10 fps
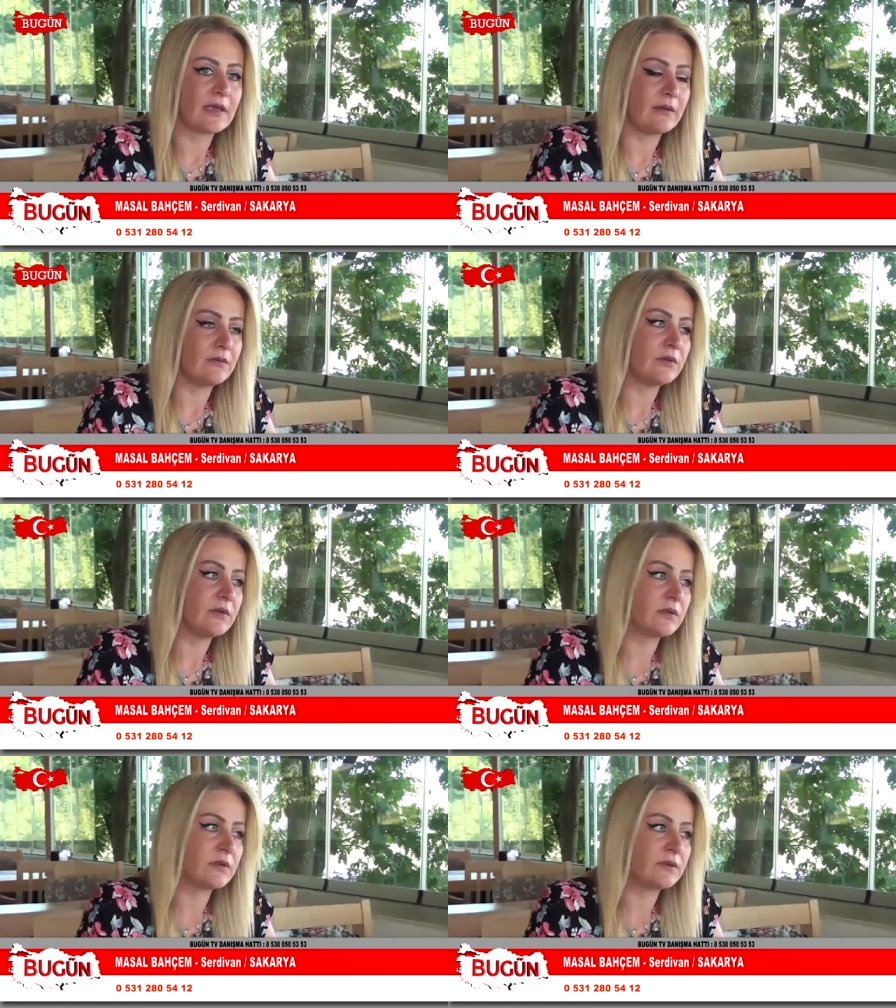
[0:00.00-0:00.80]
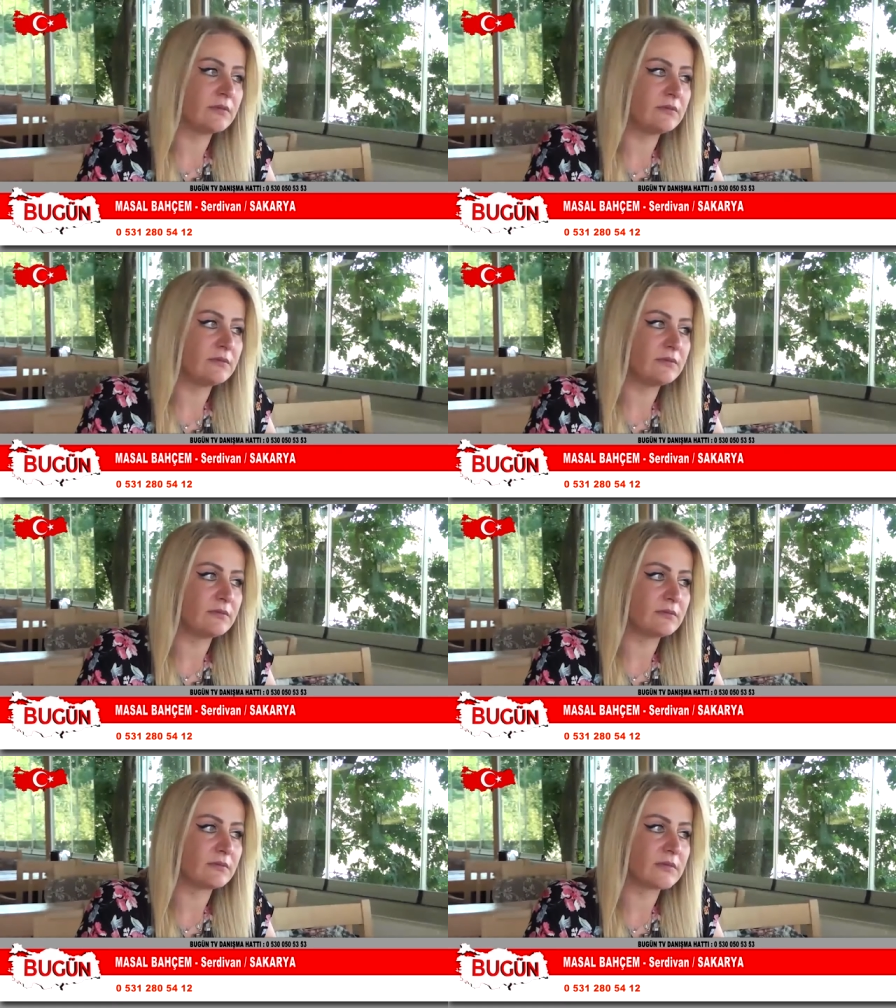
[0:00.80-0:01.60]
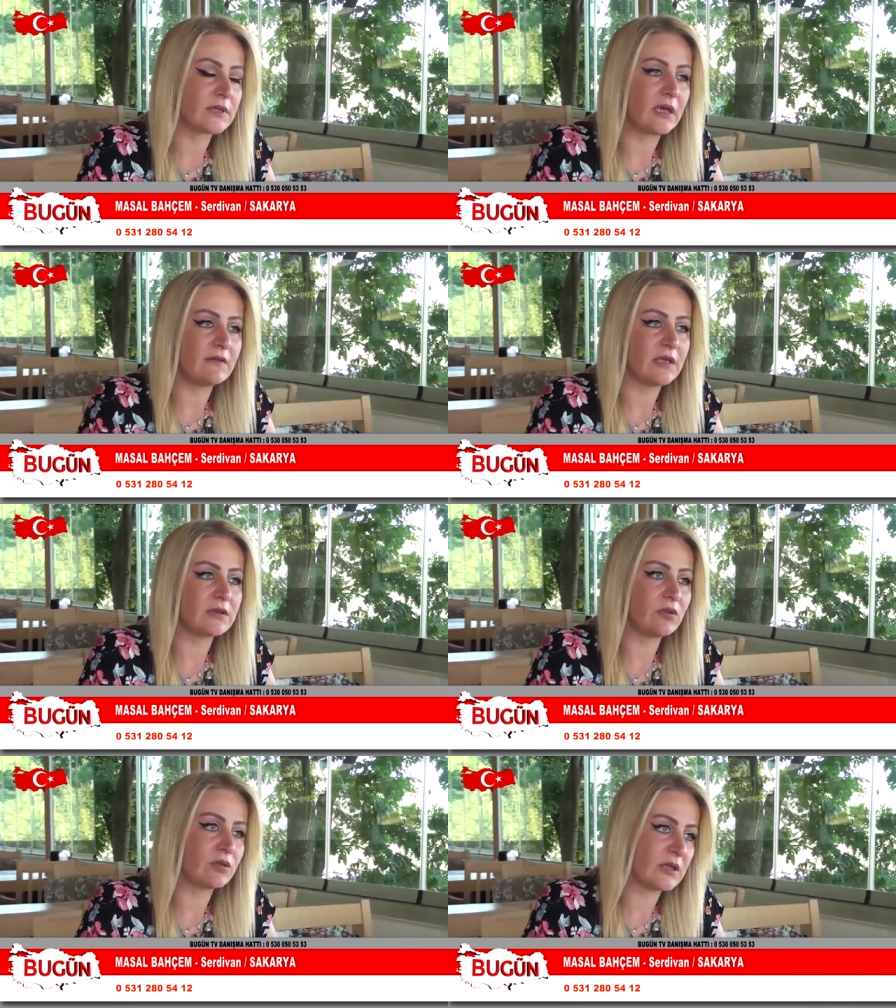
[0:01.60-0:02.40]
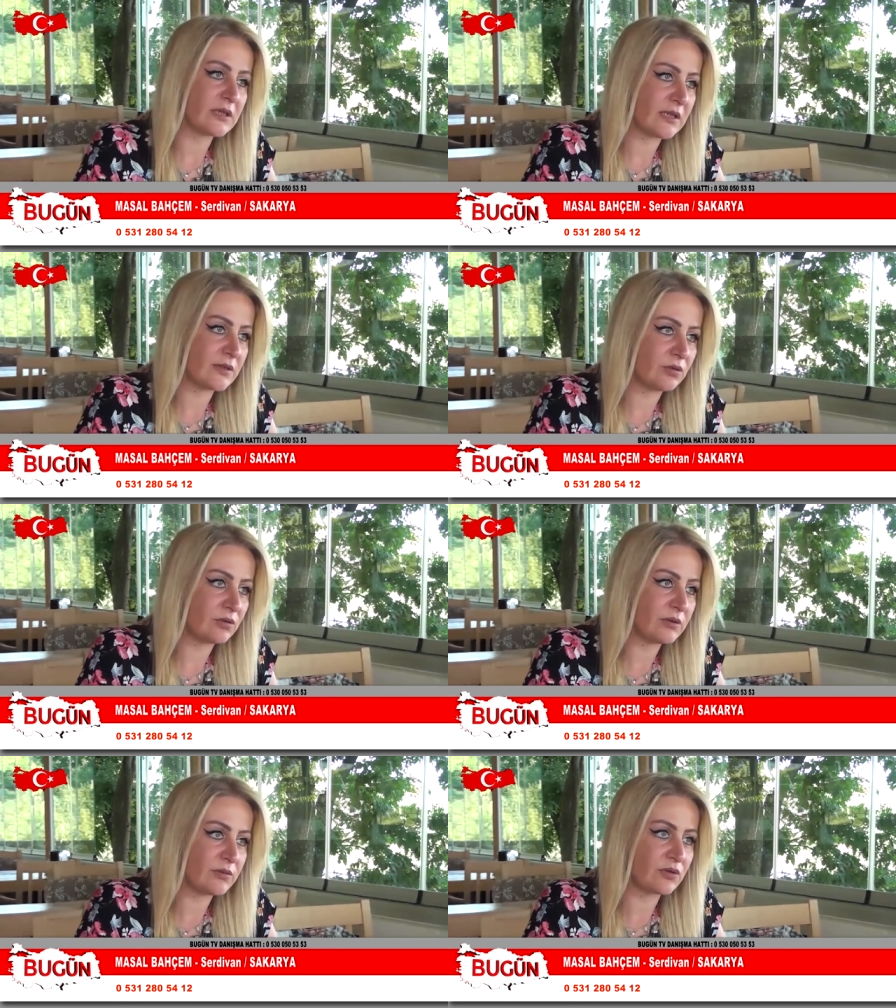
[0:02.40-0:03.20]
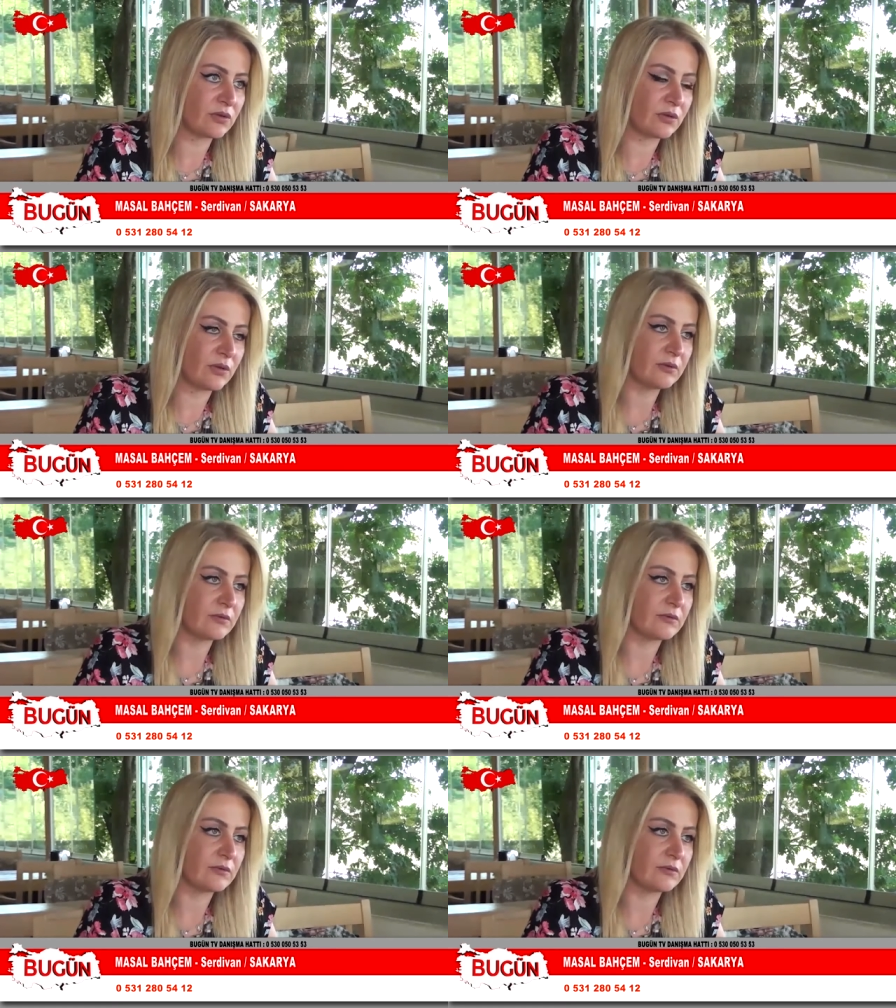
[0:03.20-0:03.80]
Yani e, kahvaltı organizasyonlarımız oluyor.